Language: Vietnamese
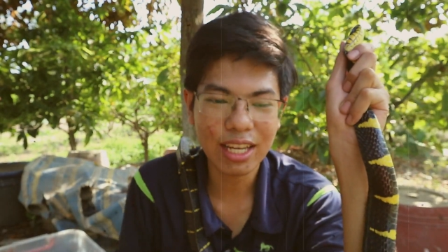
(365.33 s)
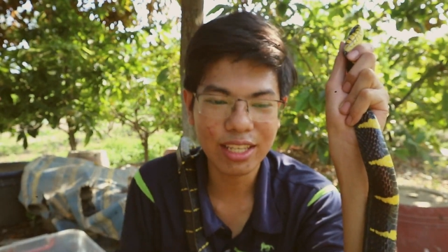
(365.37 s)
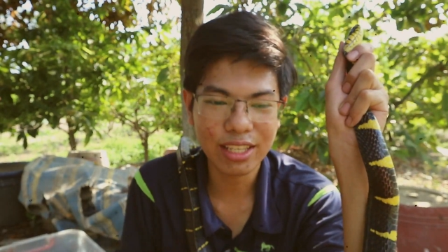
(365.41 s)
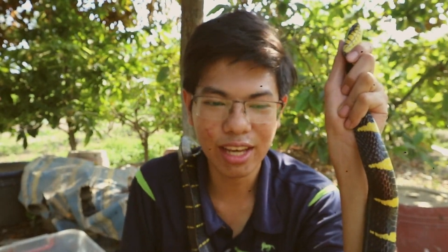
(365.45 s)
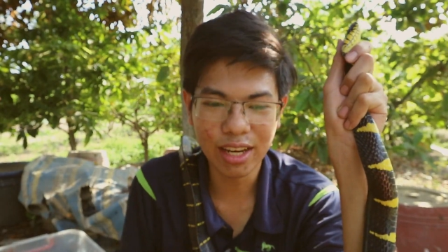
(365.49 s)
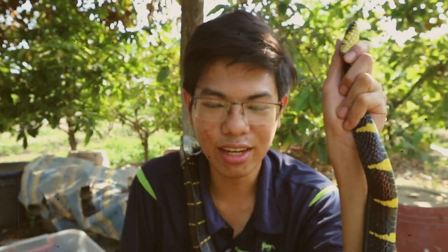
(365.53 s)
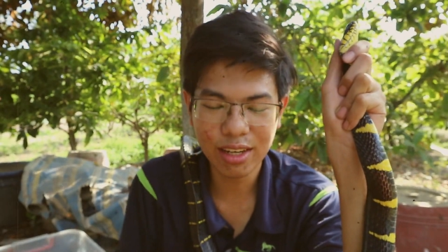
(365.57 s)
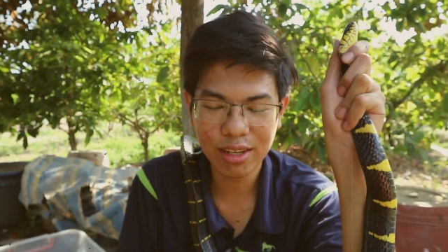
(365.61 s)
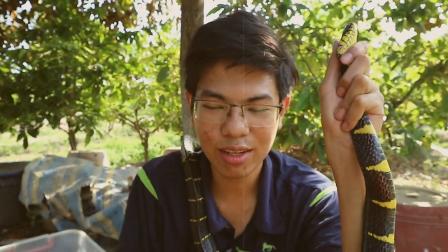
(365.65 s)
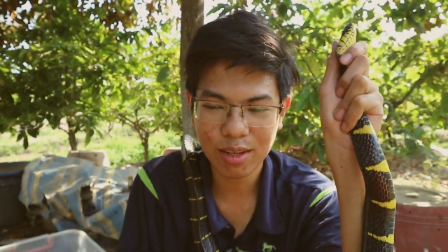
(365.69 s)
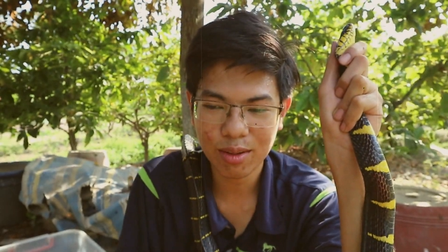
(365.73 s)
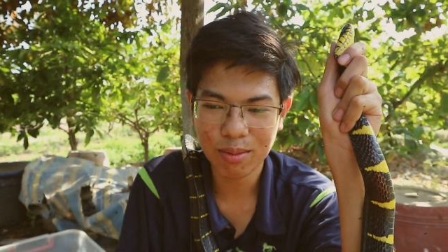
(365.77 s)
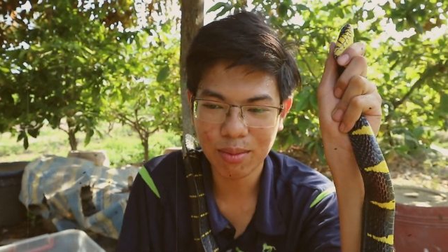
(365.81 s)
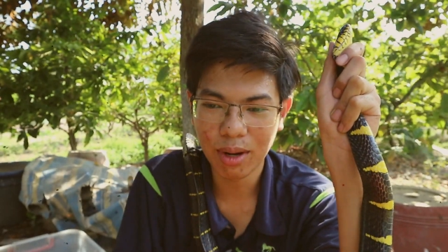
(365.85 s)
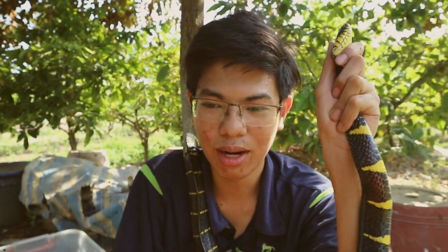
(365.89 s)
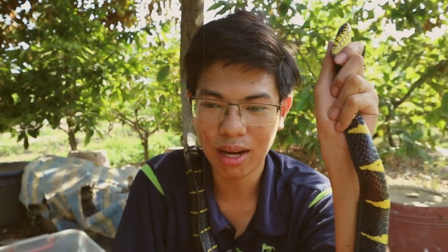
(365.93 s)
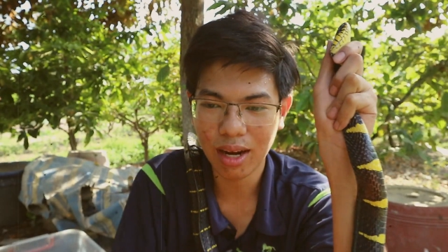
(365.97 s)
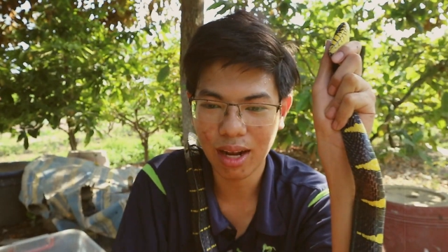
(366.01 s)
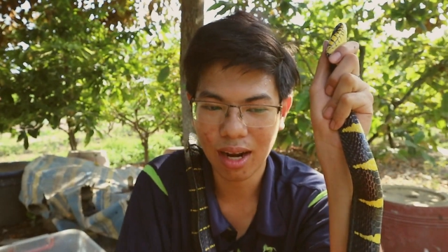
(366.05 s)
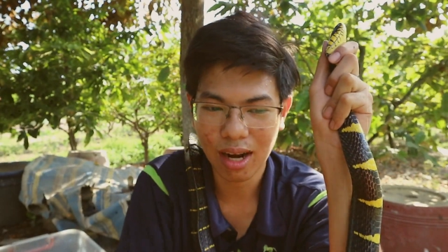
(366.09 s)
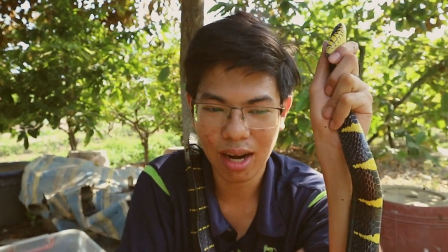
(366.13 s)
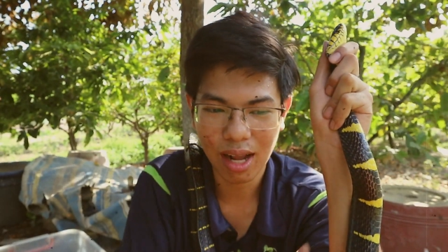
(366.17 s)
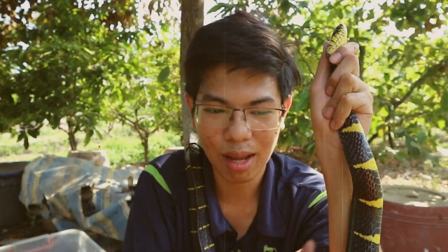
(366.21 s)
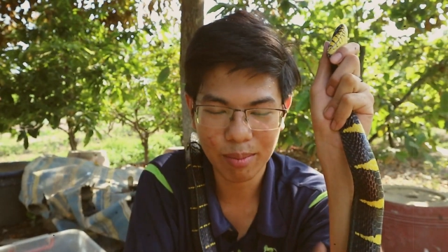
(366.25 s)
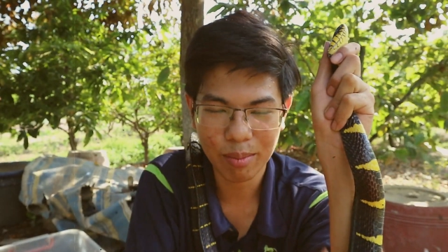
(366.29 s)
là chính, còn
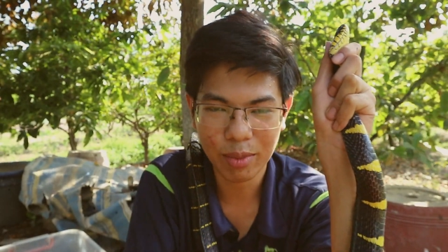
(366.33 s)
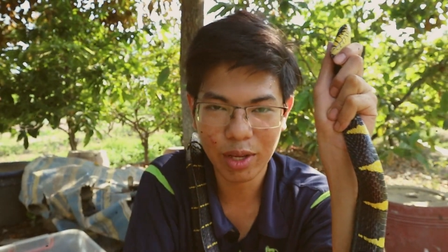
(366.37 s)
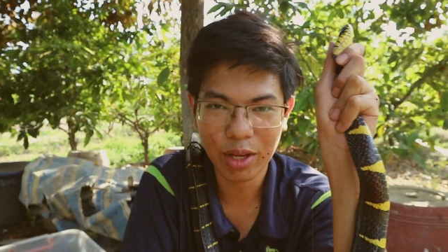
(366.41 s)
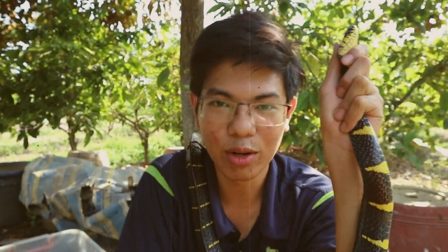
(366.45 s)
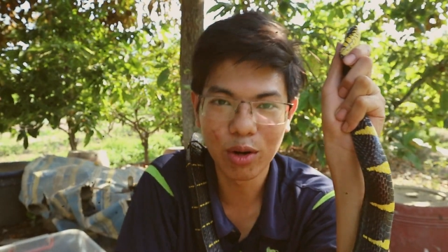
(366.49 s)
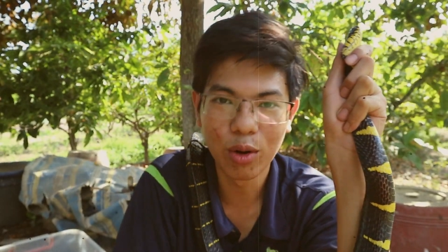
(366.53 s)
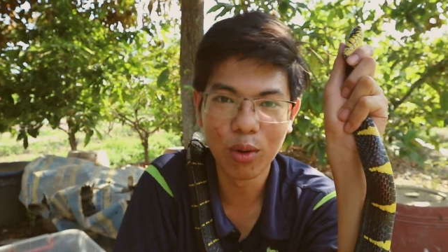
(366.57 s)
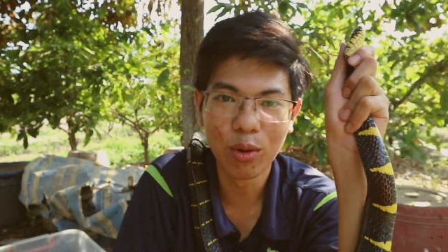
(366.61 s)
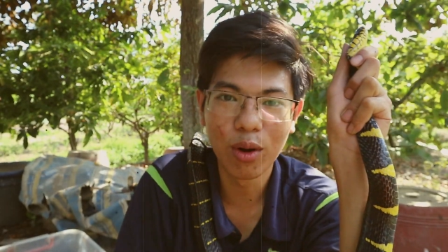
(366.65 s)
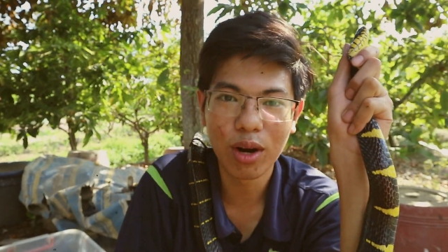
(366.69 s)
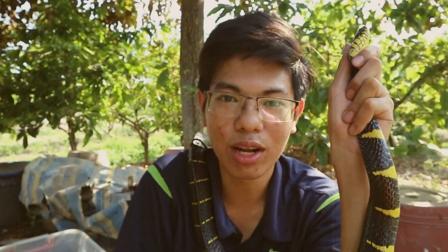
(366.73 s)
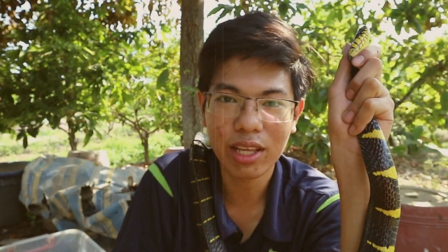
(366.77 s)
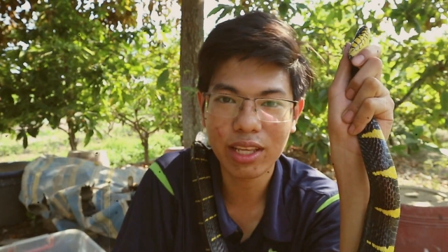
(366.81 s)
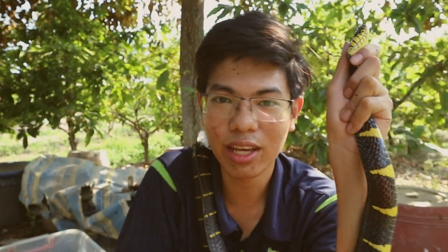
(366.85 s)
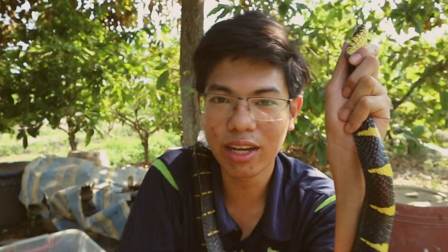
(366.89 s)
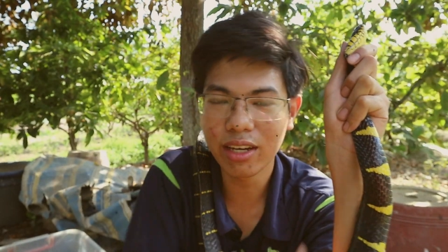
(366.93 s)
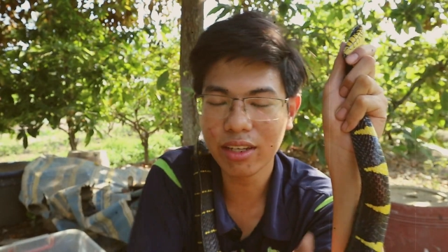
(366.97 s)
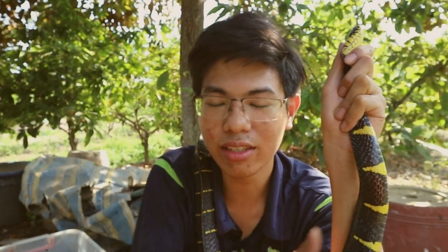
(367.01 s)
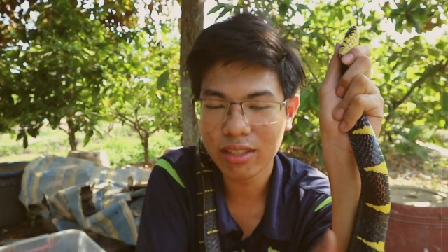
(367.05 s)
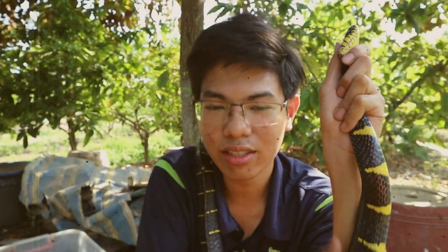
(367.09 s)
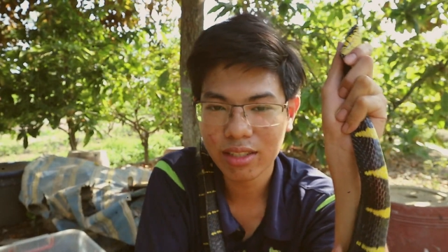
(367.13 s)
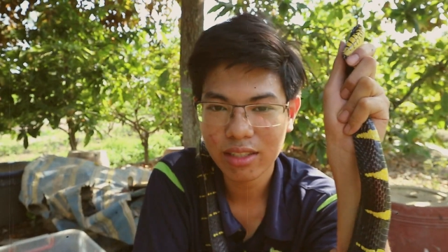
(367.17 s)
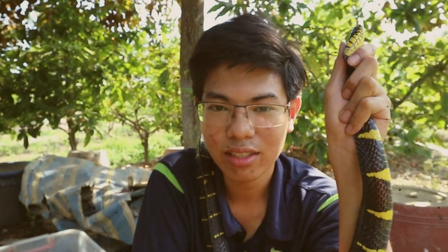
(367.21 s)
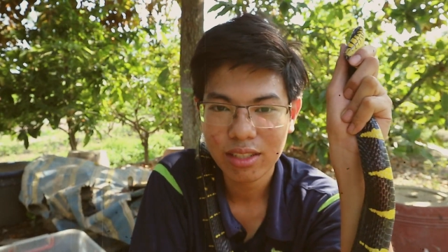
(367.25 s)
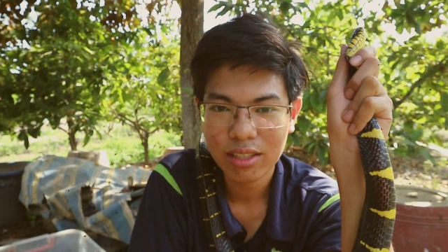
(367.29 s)
mình là làm về rùa là
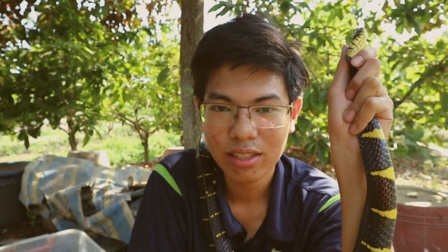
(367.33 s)
chính.